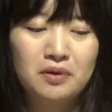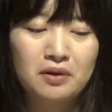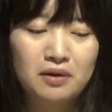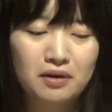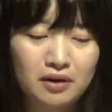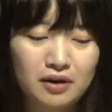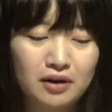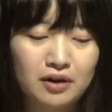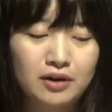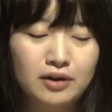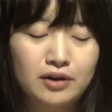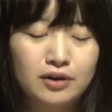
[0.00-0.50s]

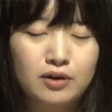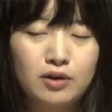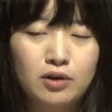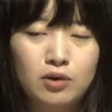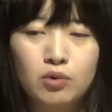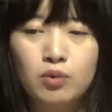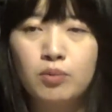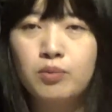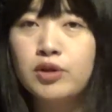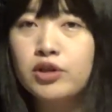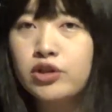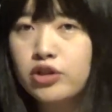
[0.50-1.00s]
はい、
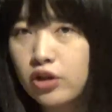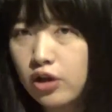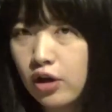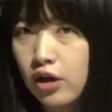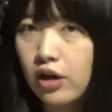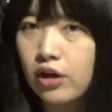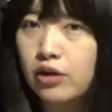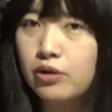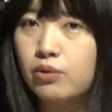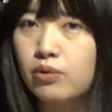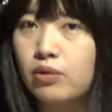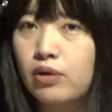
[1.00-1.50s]
こう
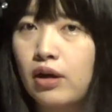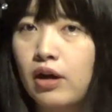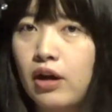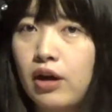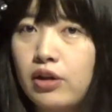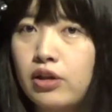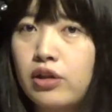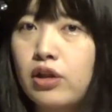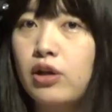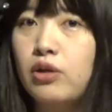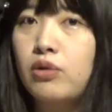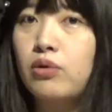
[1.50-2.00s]
短いのが
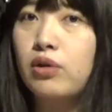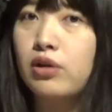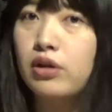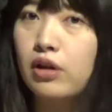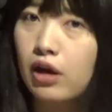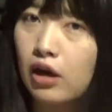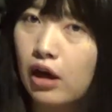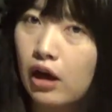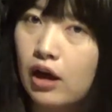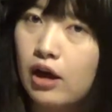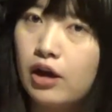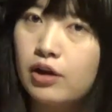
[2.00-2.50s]
あったりとか
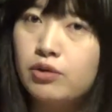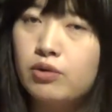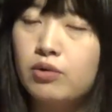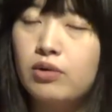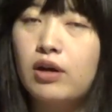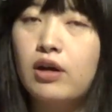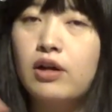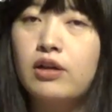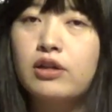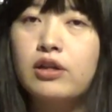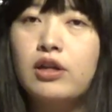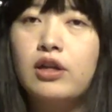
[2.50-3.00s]
長いの
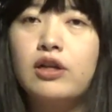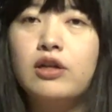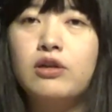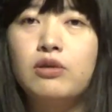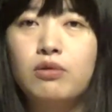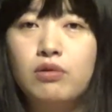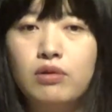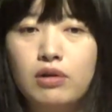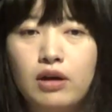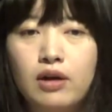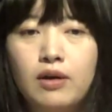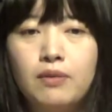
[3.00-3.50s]
があったり
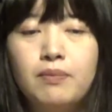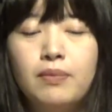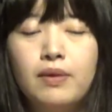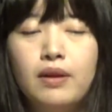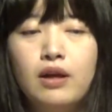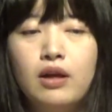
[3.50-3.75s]
とか